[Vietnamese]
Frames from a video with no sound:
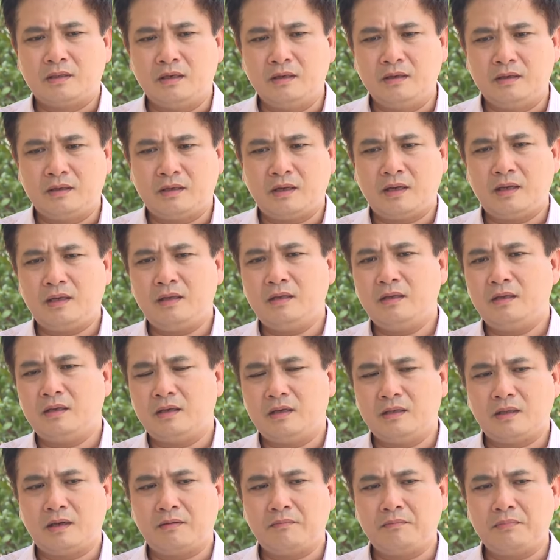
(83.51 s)
từ cái
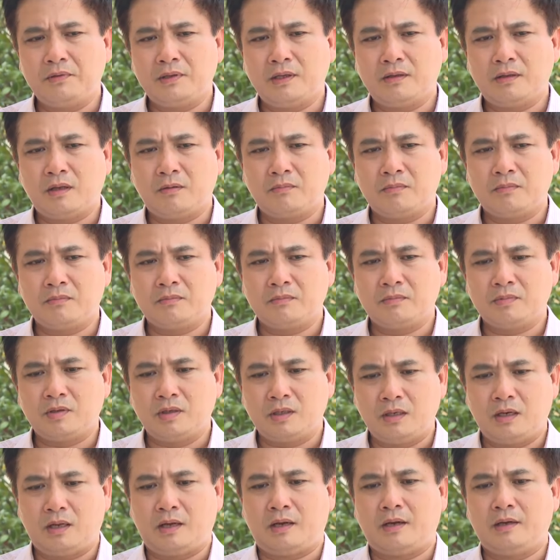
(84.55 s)
hệ thống giao thông
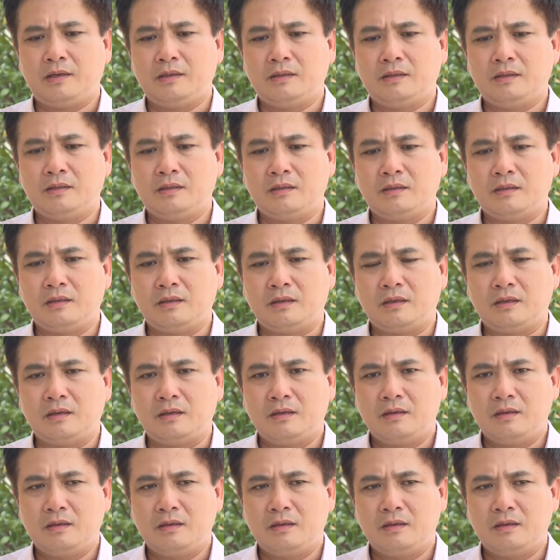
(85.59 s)
thuận lợi thì à,